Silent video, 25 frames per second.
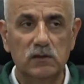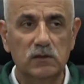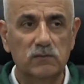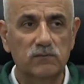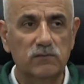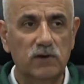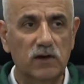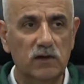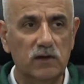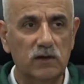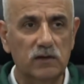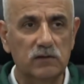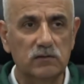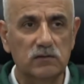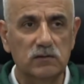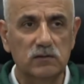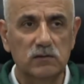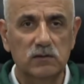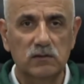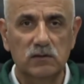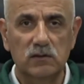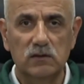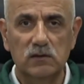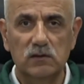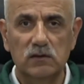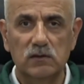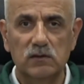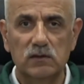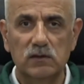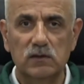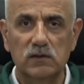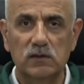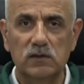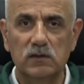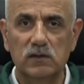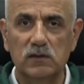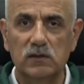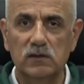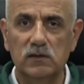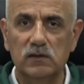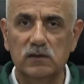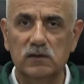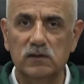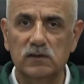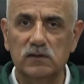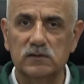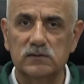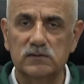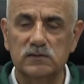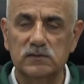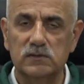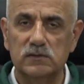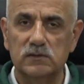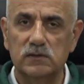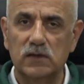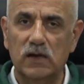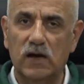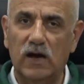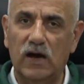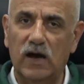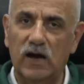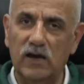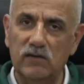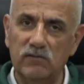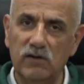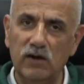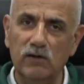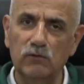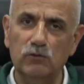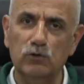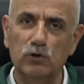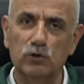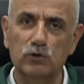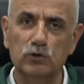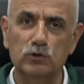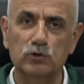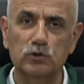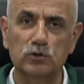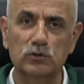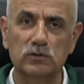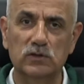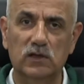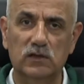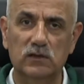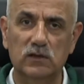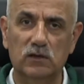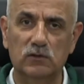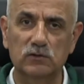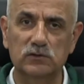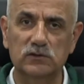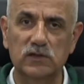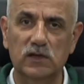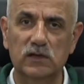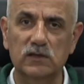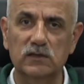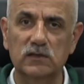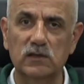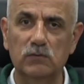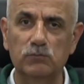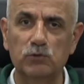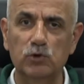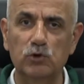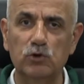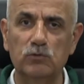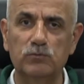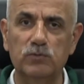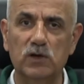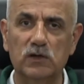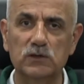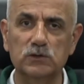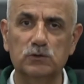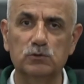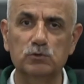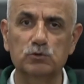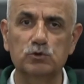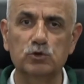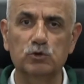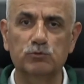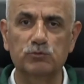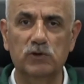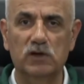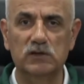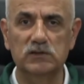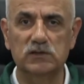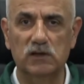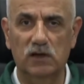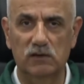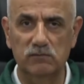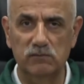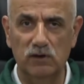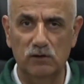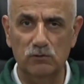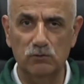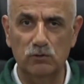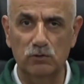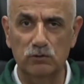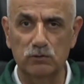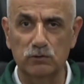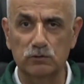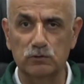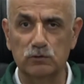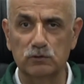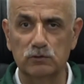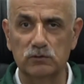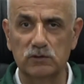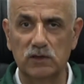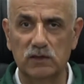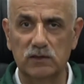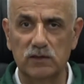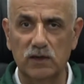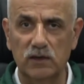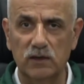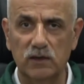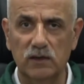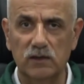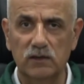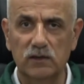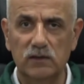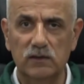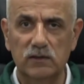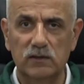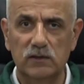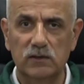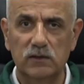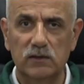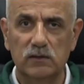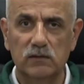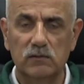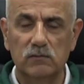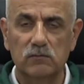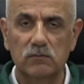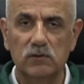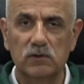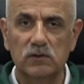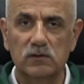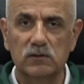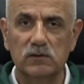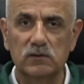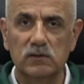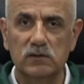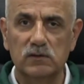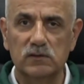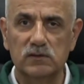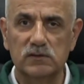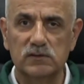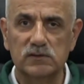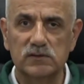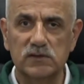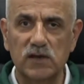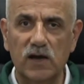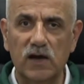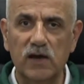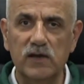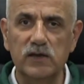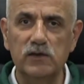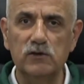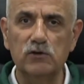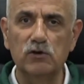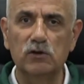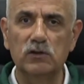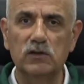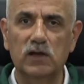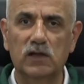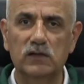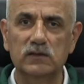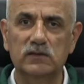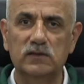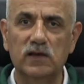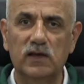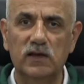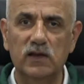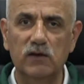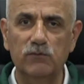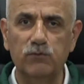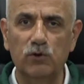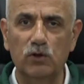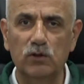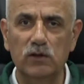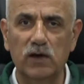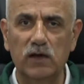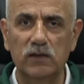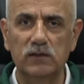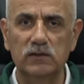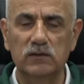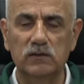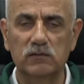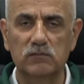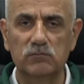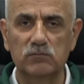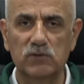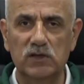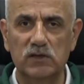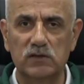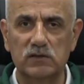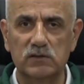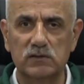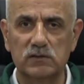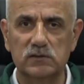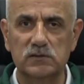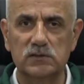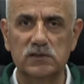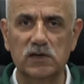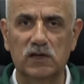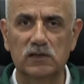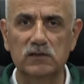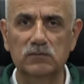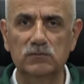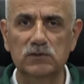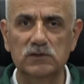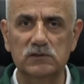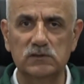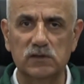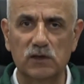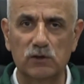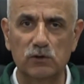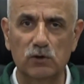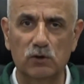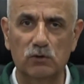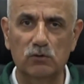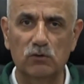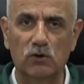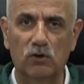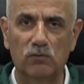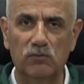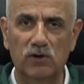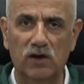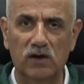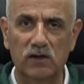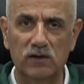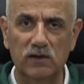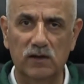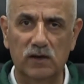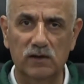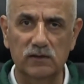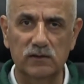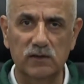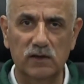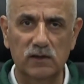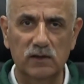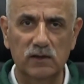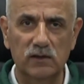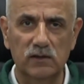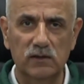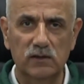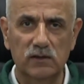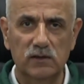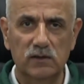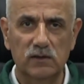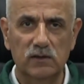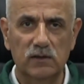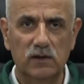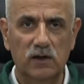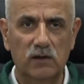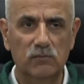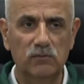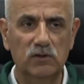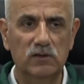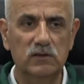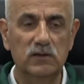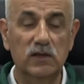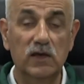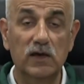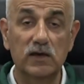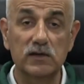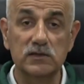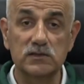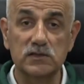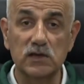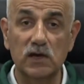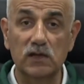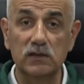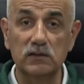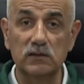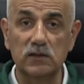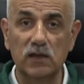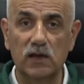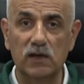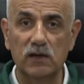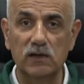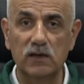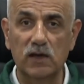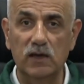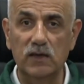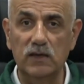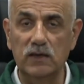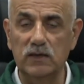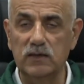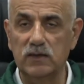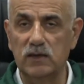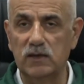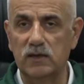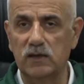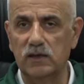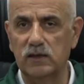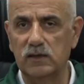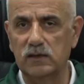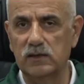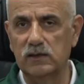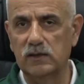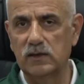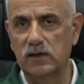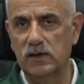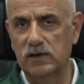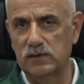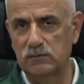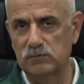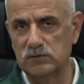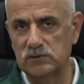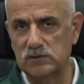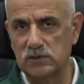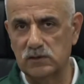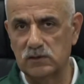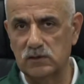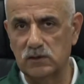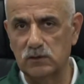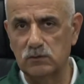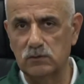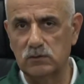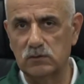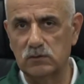Fakat e, hayvan konusunda da özellikle büyükbaş küçükbaş hayvan konusunda da e, zayi olan, telef olan bir canımız da yok o manada. Ama diğer canlılarla ilgili elimizde de